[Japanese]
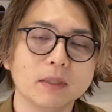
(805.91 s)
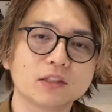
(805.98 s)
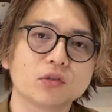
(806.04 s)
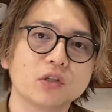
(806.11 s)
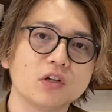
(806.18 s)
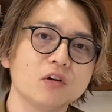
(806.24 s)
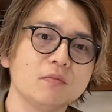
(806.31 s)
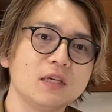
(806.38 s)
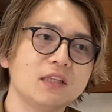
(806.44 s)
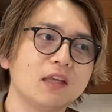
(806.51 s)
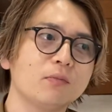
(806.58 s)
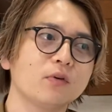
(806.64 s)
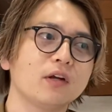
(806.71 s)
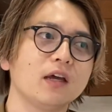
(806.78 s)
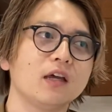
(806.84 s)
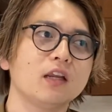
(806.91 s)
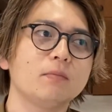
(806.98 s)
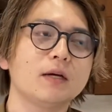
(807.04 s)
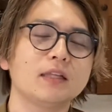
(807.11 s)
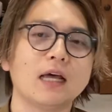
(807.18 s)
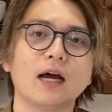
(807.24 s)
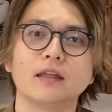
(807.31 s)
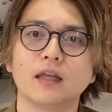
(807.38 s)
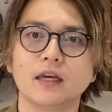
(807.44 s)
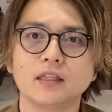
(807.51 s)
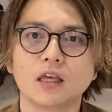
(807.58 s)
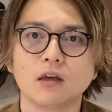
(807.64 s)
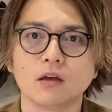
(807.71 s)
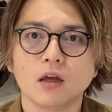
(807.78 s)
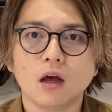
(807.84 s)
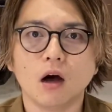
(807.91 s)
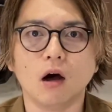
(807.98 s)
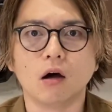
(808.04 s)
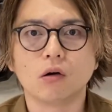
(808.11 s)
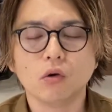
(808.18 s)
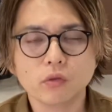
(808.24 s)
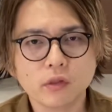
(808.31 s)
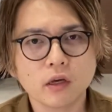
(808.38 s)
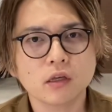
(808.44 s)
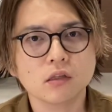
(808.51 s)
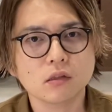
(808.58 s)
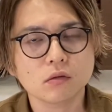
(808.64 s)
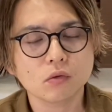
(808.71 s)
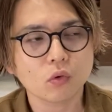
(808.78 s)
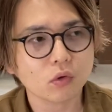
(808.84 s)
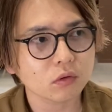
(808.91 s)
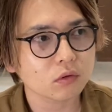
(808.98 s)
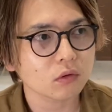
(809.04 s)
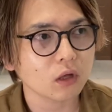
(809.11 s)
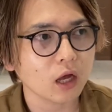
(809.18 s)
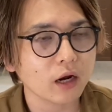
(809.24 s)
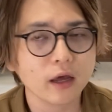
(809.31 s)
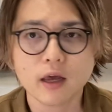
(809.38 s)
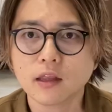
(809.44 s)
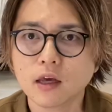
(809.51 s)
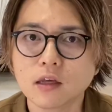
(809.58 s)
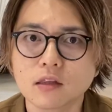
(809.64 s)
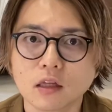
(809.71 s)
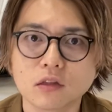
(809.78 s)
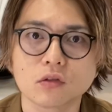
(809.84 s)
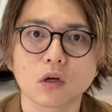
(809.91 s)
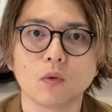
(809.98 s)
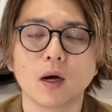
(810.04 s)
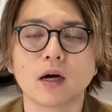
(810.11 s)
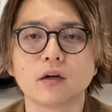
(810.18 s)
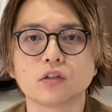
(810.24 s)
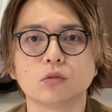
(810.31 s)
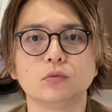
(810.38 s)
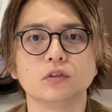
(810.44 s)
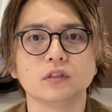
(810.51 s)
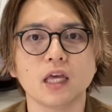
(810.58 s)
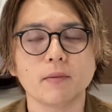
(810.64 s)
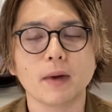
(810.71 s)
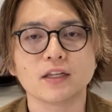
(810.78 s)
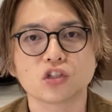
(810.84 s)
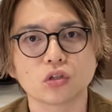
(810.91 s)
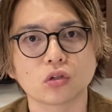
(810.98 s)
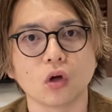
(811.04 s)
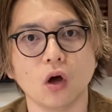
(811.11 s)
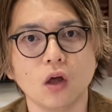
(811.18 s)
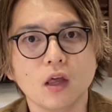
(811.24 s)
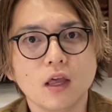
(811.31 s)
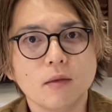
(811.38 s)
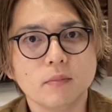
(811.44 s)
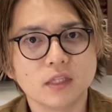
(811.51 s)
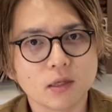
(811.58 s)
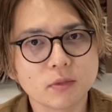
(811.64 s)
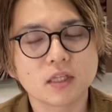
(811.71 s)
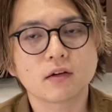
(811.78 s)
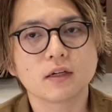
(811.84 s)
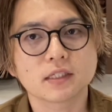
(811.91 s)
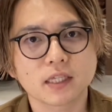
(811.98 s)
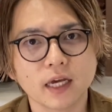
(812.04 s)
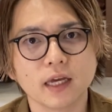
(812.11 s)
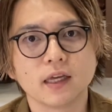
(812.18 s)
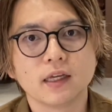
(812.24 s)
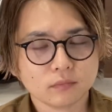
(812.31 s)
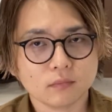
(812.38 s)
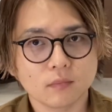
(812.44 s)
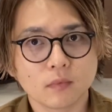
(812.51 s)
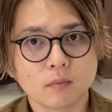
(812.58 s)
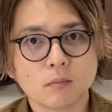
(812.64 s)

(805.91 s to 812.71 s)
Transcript: まあそれを見てもらえればなんか大体あこんなにの洗えないんだっていうのが分かると思うんで、まあちょっと見てみてください。